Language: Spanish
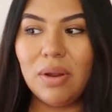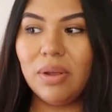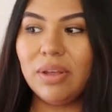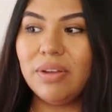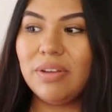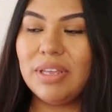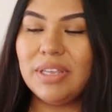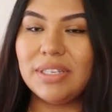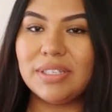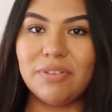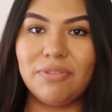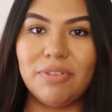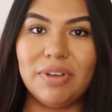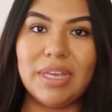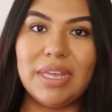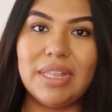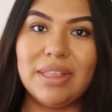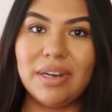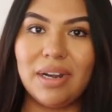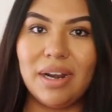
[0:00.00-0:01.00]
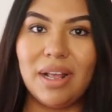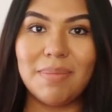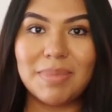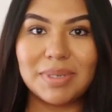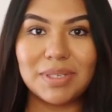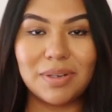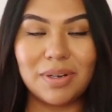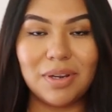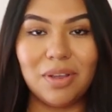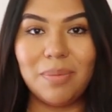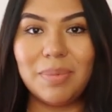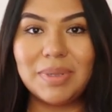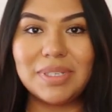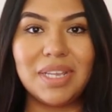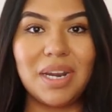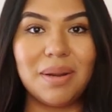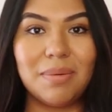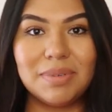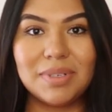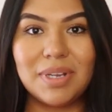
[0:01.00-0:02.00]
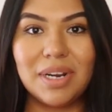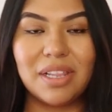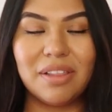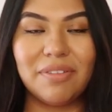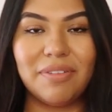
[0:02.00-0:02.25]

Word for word: Y lo que hice fue entrar a Amazon y comenzar a buscar